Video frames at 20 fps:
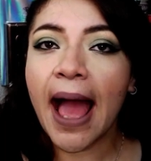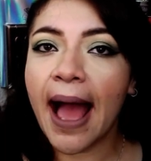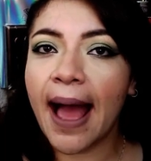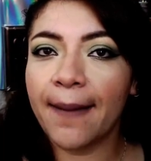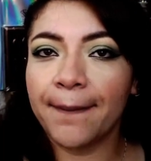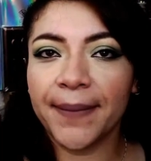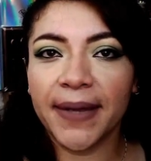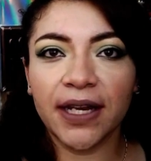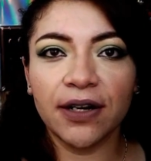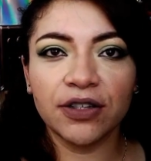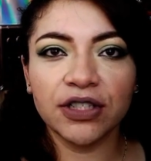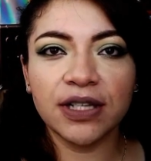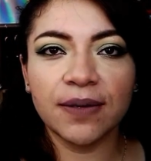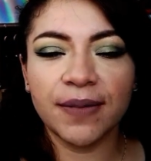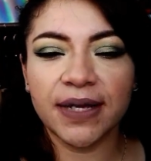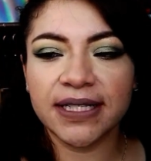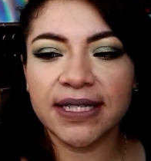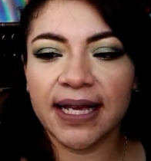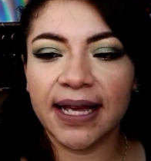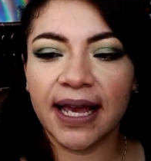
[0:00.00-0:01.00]
A mí no se
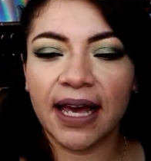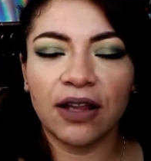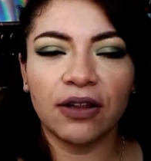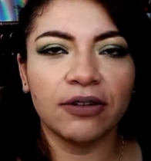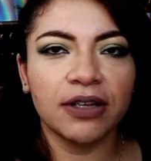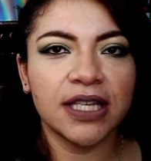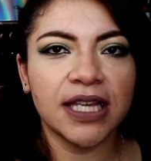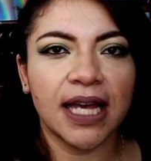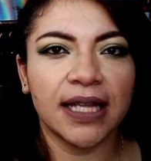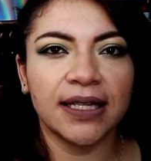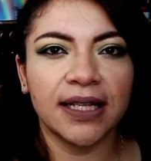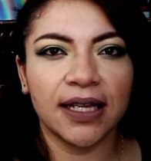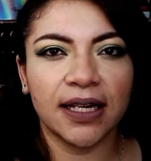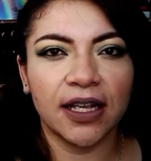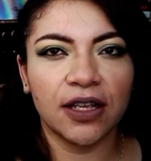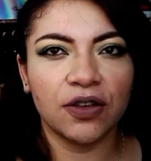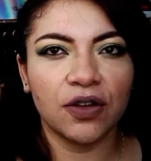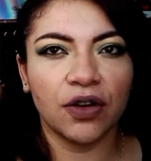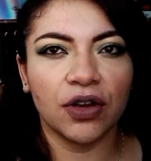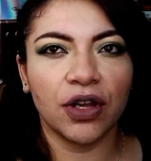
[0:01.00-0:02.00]
me ha secado y ya
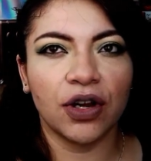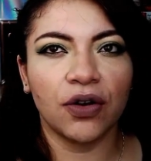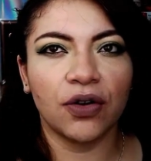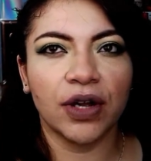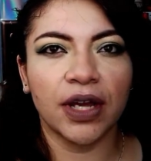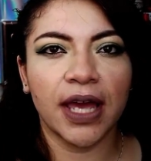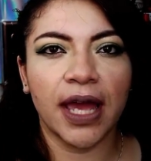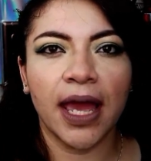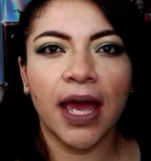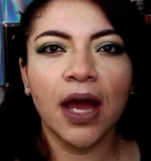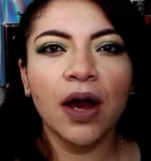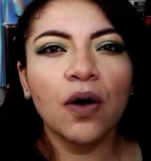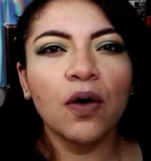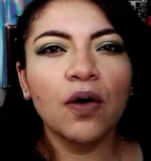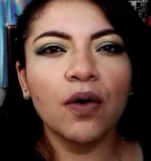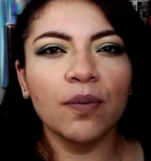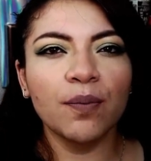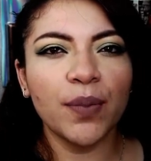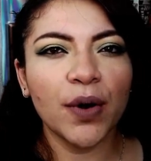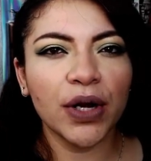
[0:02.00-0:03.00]
tiene yo creo que
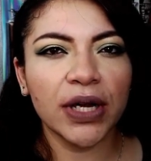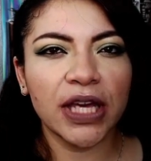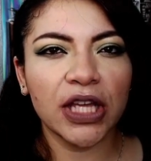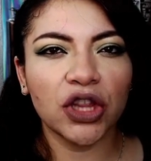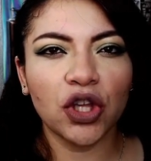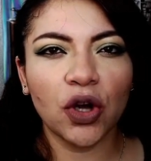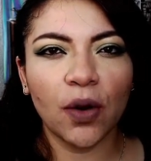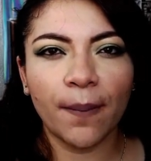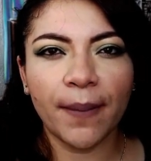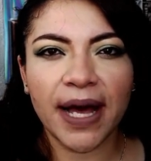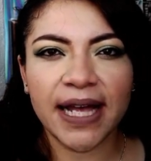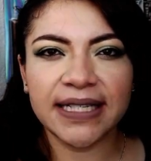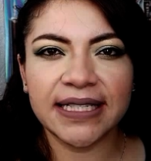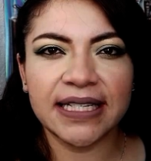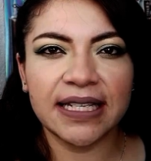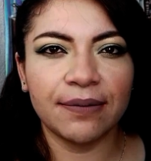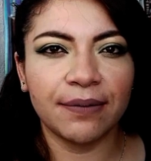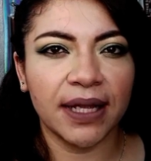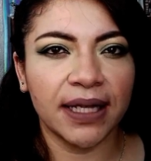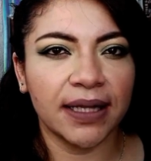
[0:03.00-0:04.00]
un poquito más,
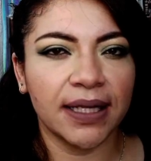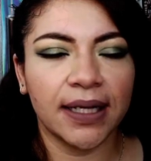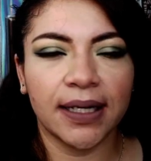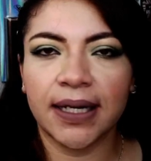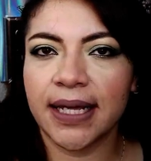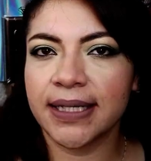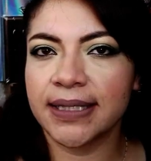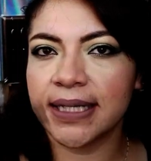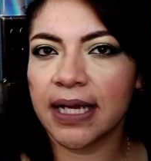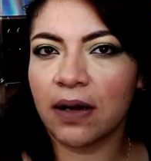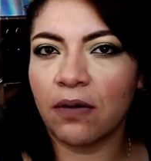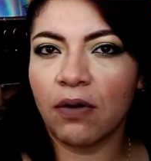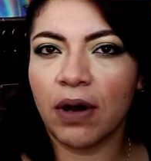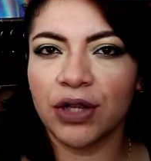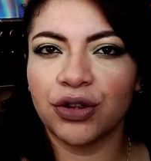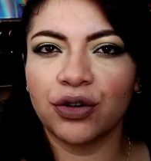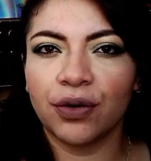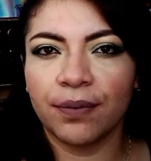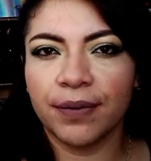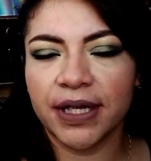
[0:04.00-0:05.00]
sin mentirles, de
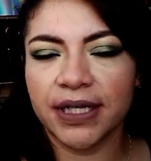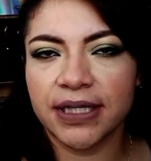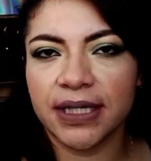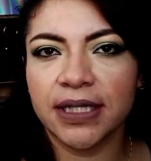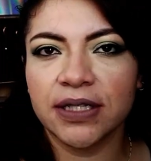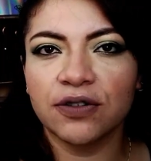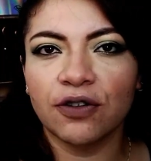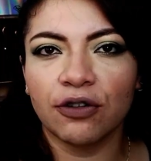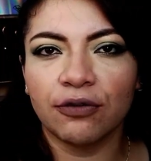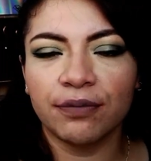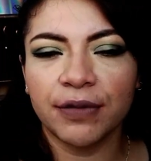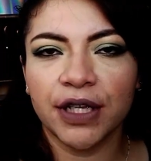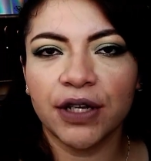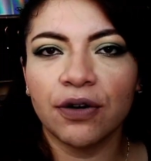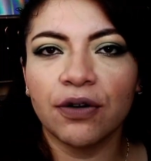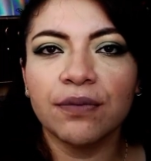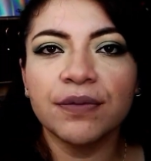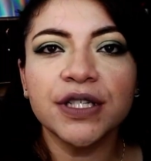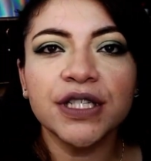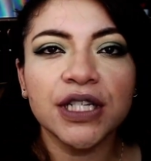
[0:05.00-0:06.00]
cuatro meses
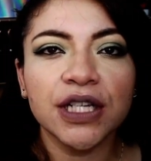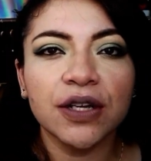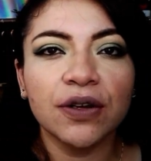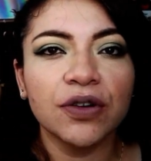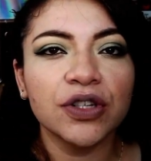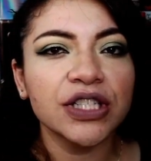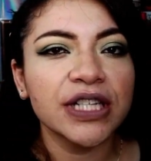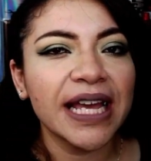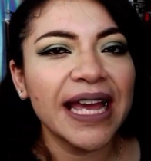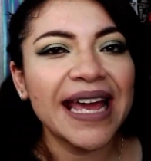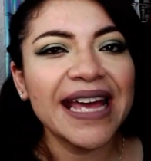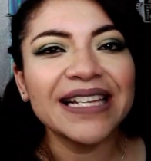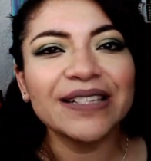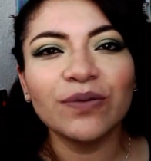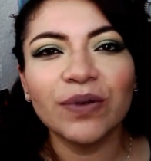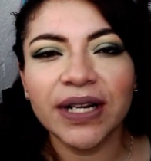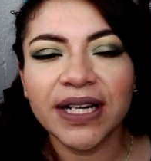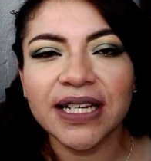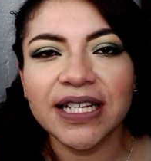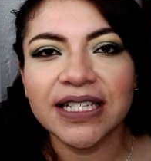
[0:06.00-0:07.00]
conmigo, mis chicos.
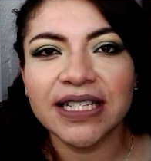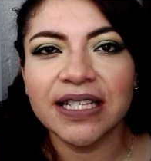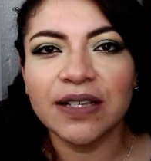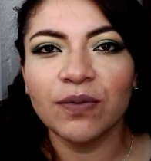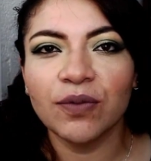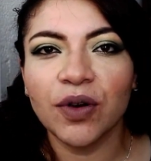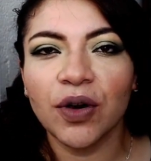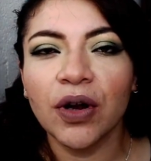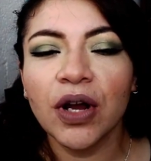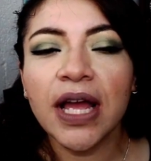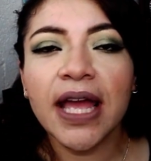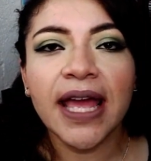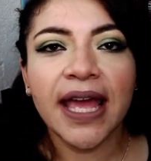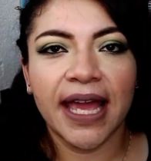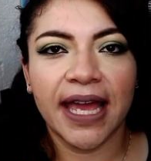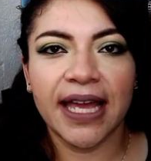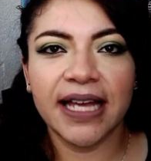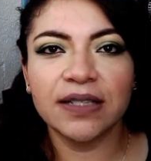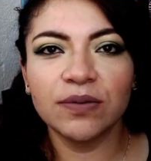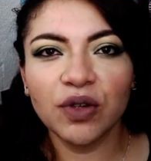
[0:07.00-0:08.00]
Es buenísimo,
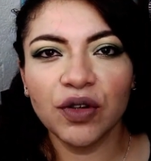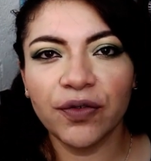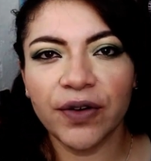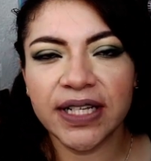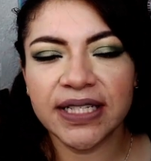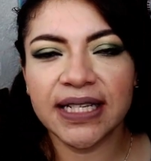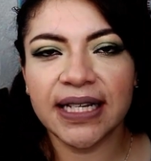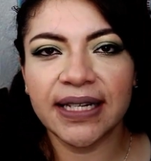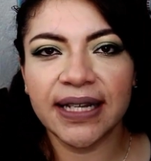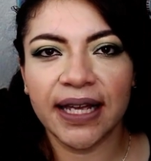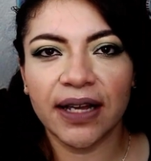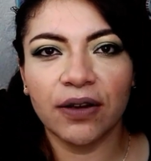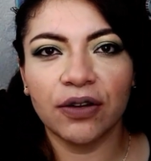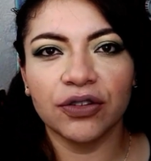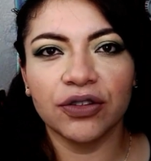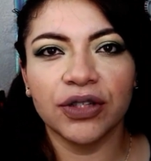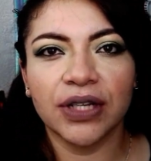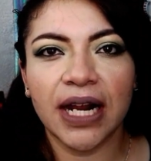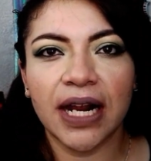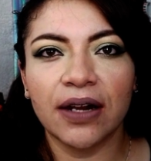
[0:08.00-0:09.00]
es muy fácil de
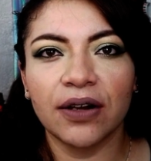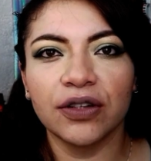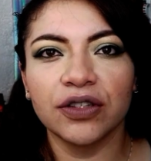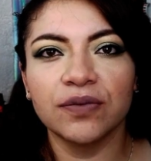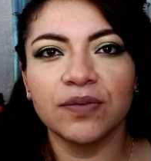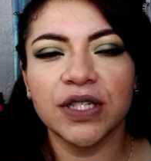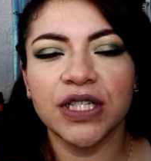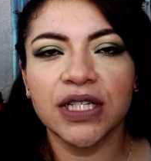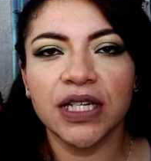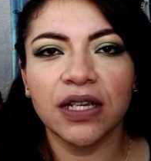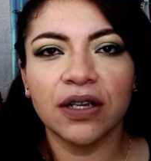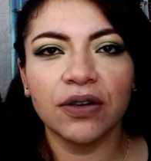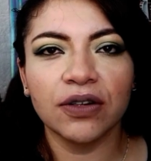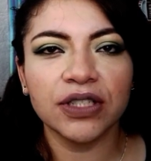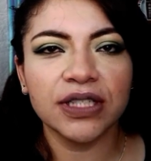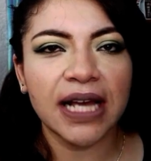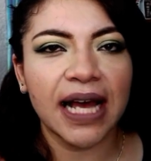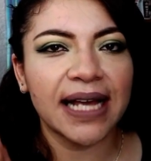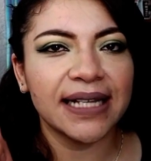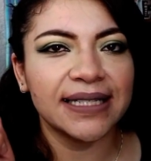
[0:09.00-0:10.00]
encontrarlos, mis
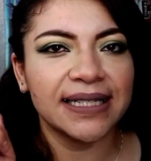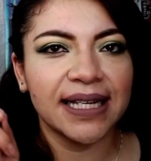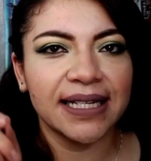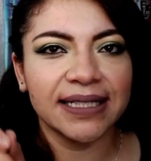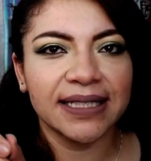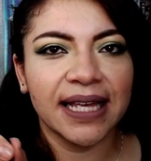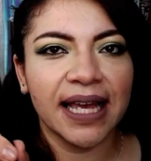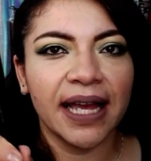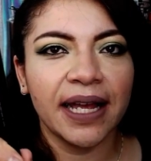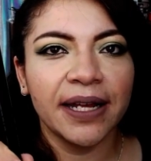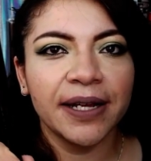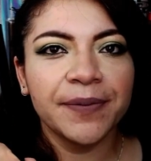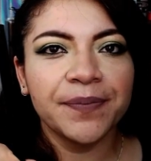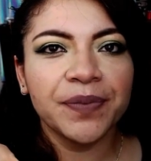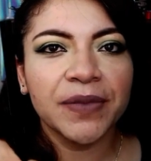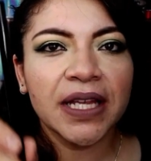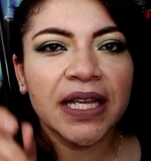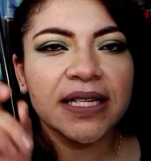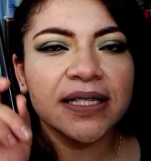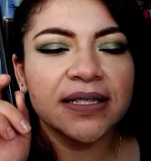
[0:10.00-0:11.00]
chicos, así es que
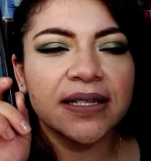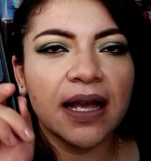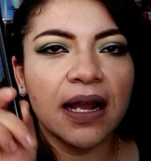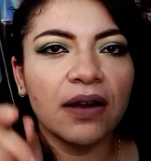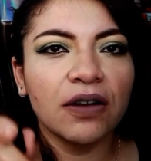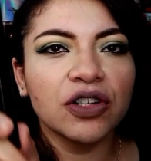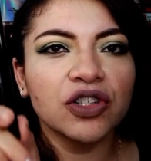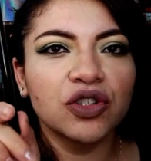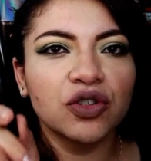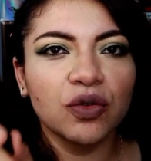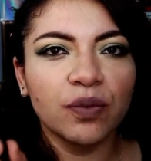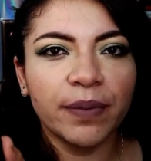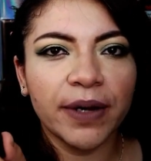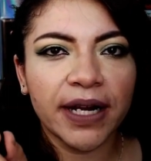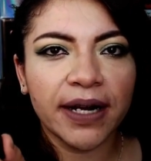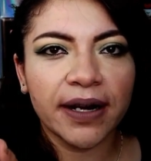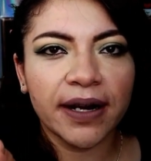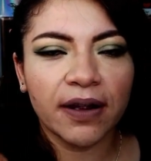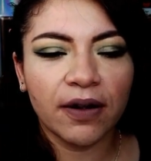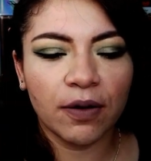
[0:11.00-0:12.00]
se los
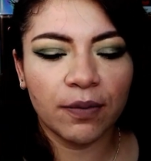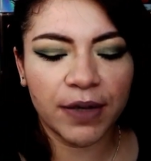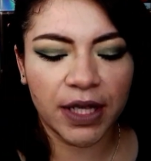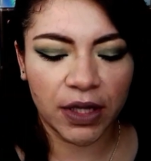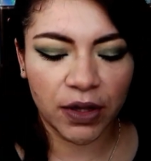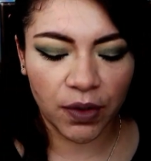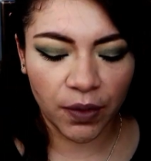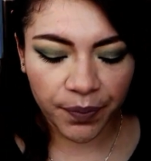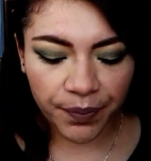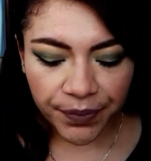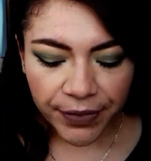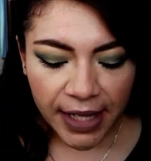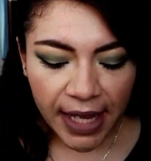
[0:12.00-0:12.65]
súper recomiendo.